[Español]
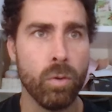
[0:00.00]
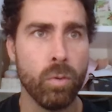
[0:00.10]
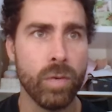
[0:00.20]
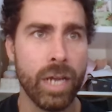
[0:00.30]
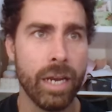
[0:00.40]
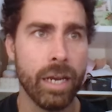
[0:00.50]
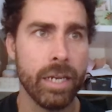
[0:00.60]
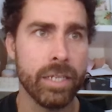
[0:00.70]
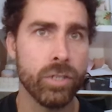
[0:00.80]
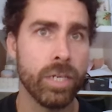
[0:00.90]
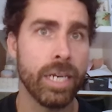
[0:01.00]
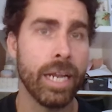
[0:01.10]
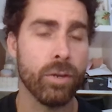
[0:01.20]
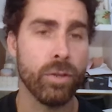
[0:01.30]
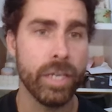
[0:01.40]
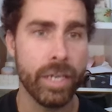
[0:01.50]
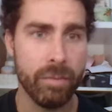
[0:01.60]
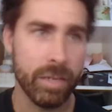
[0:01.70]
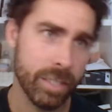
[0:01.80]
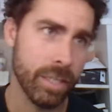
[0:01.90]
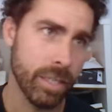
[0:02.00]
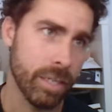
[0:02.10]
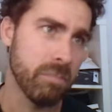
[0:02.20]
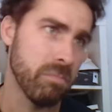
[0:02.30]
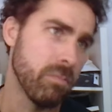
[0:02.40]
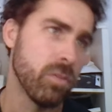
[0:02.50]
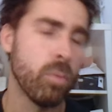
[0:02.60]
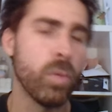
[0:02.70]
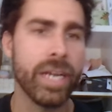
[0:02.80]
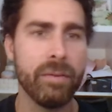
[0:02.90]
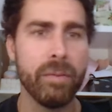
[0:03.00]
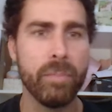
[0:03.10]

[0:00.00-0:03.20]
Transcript: una lesión en la rodilla bastante, no muy grave,